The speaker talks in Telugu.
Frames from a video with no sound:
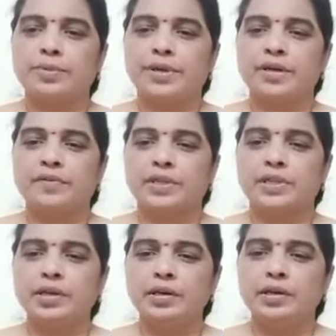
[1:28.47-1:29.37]
వ్యక్తి
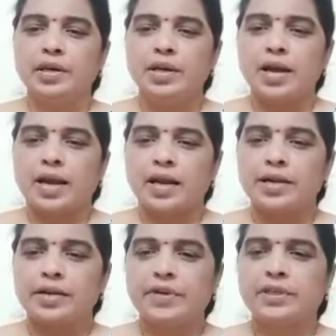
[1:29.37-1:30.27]
అలాంటి
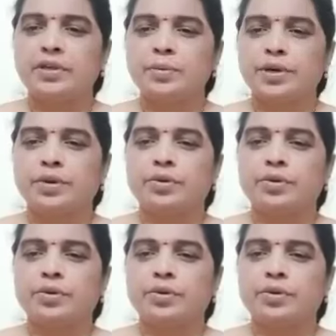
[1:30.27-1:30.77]
వ్యక్తిని పట్టుకొని